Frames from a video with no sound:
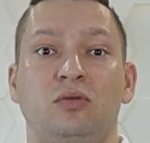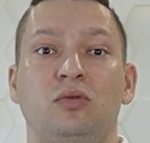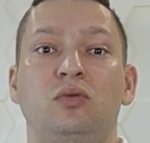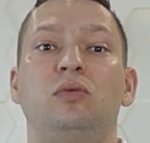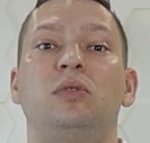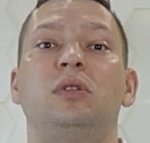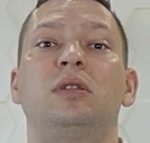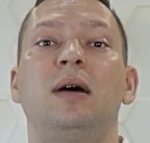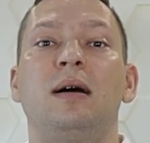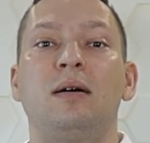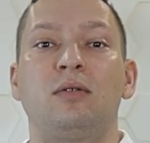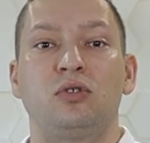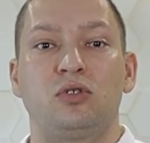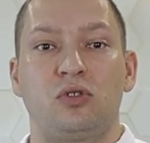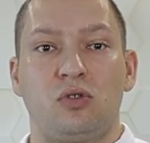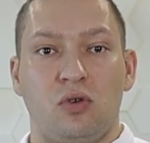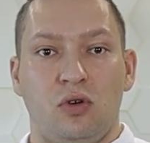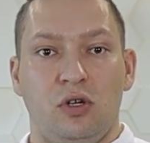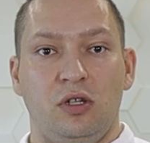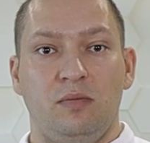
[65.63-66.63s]
Ну, так
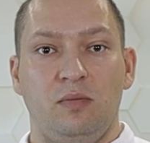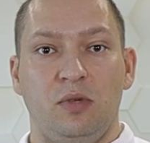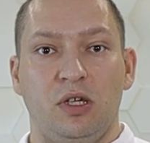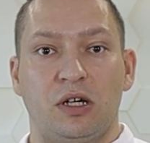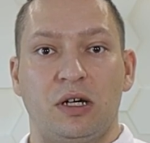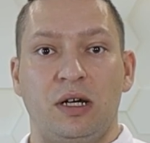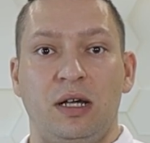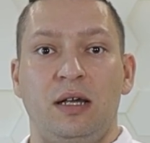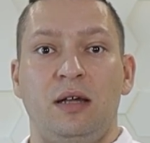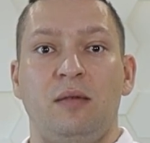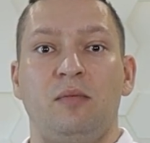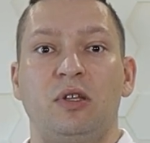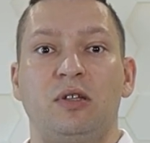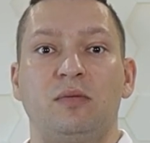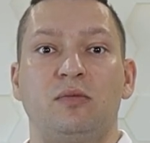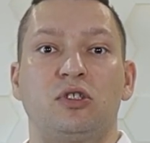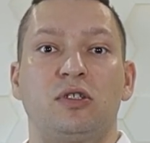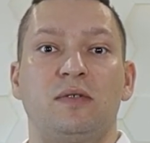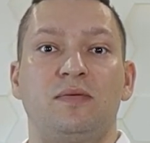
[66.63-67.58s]
устроен мир, потому